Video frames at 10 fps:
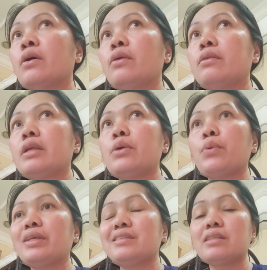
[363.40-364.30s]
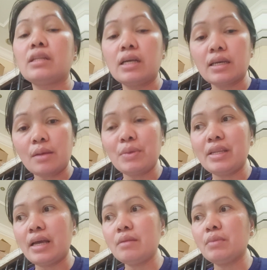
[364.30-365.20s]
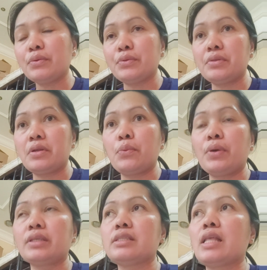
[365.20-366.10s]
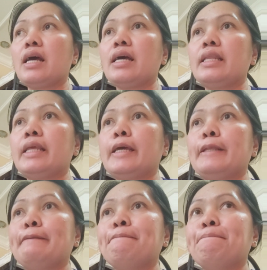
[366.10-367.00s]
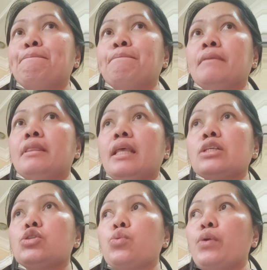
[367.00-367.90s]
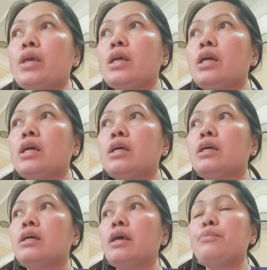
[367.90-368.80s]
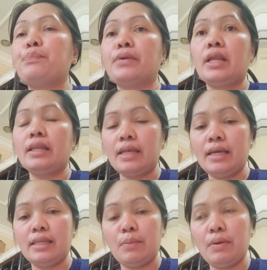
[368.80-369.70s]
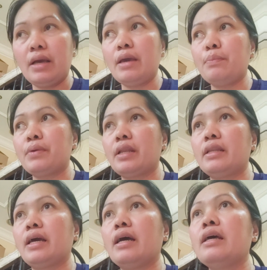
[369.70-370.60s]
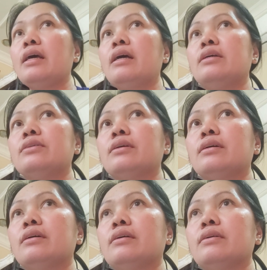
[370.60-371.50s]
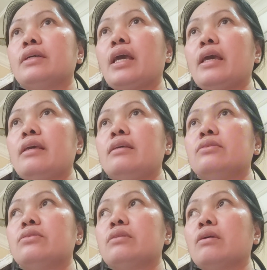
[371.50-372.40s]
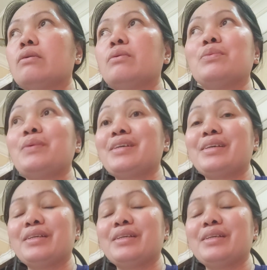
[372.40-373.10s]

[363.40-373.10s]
3 weeks na ng Ramadan magti 3 weeks na and then next week April na di ba April na okay so pag